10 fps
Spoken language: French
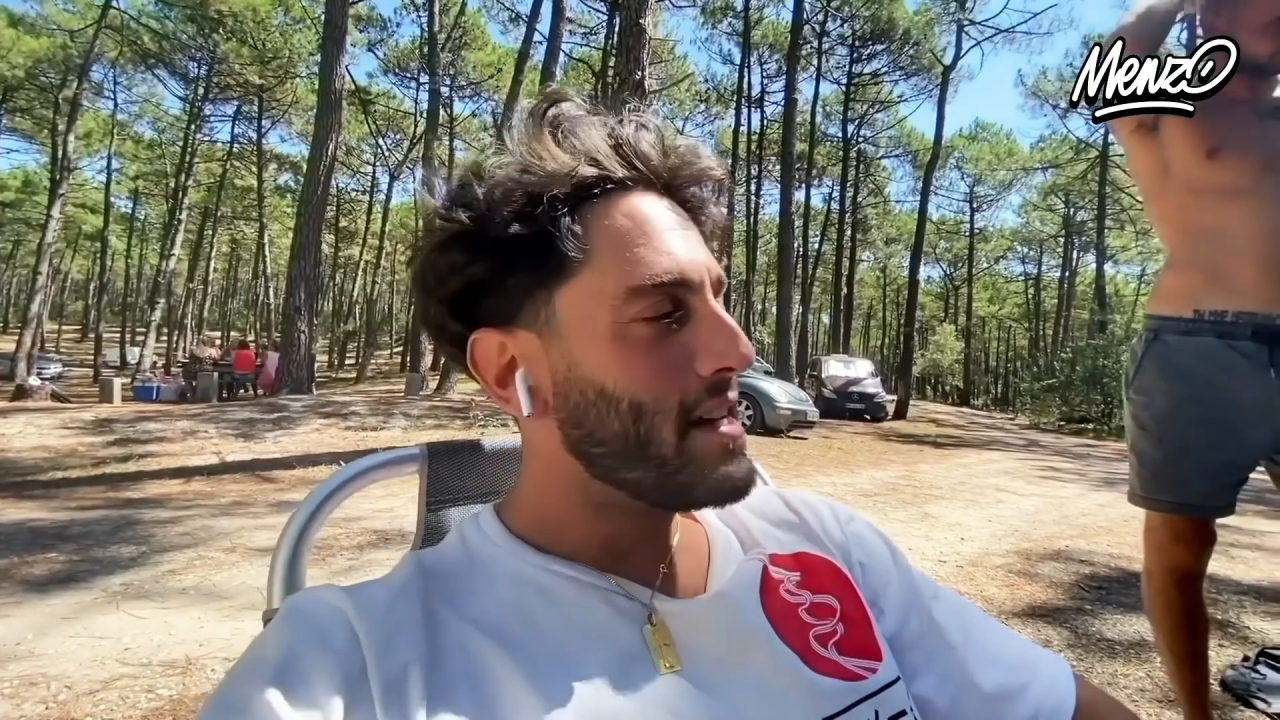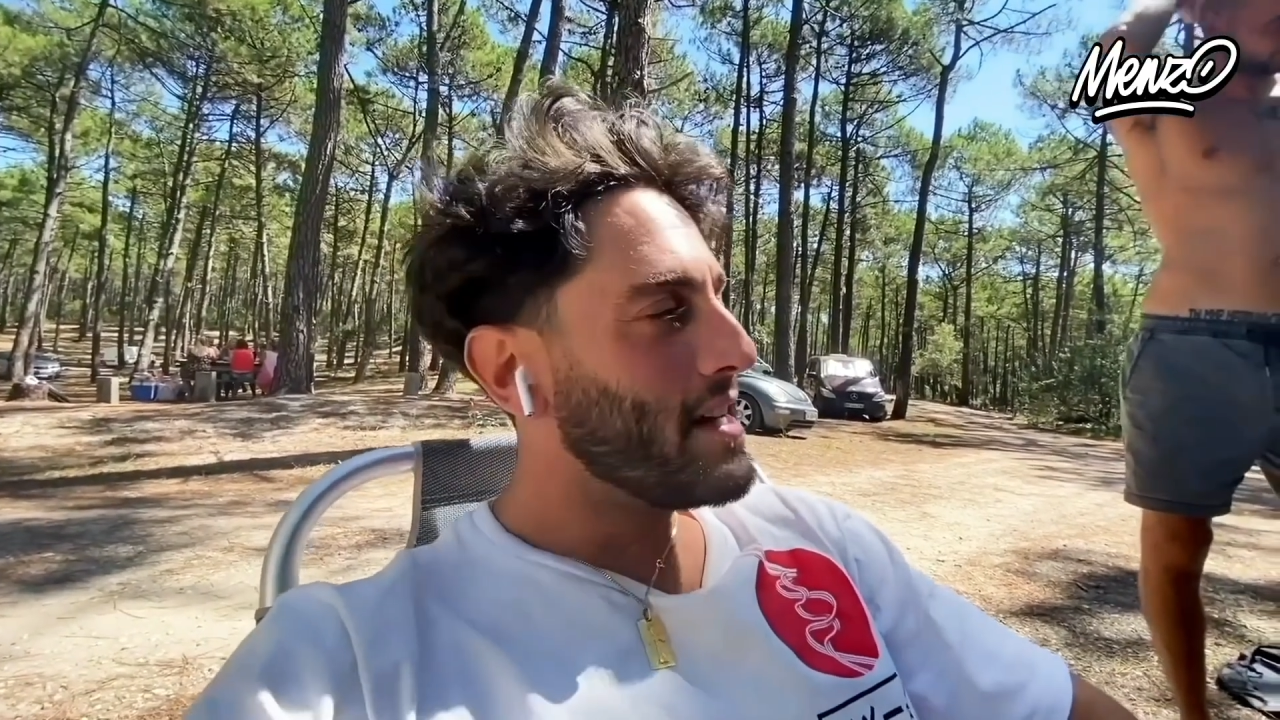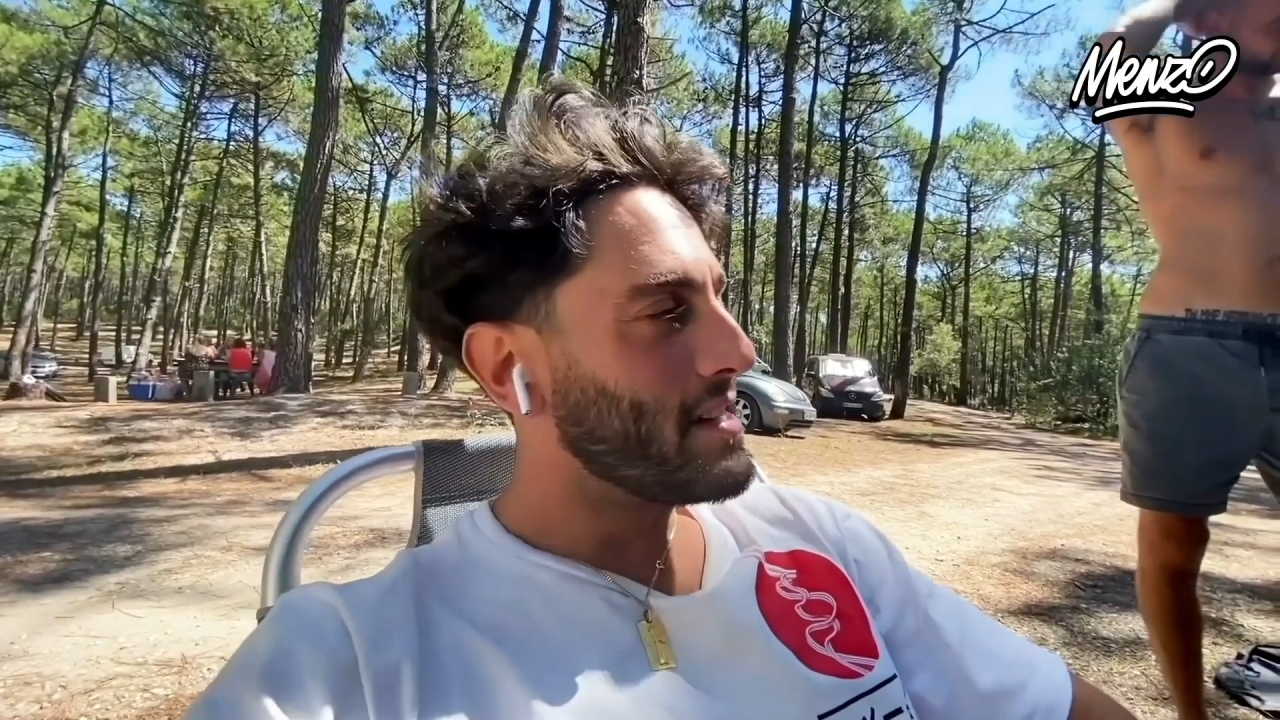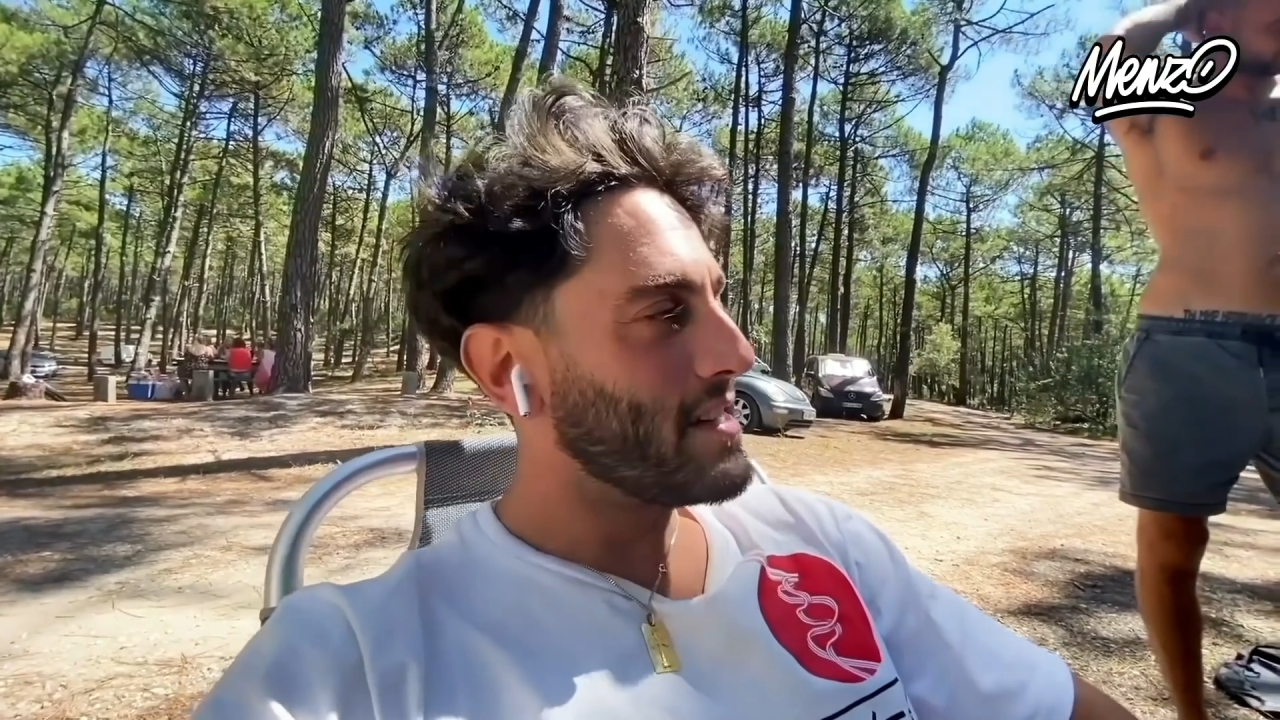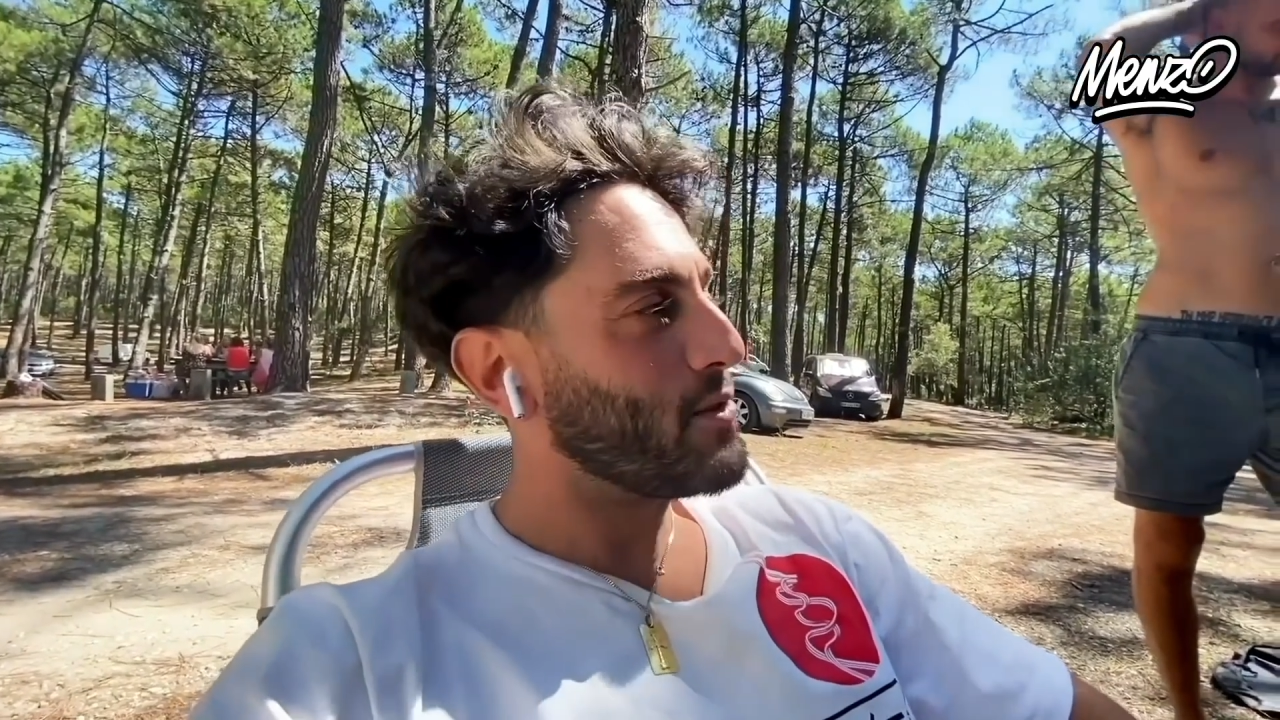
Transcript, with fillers: cette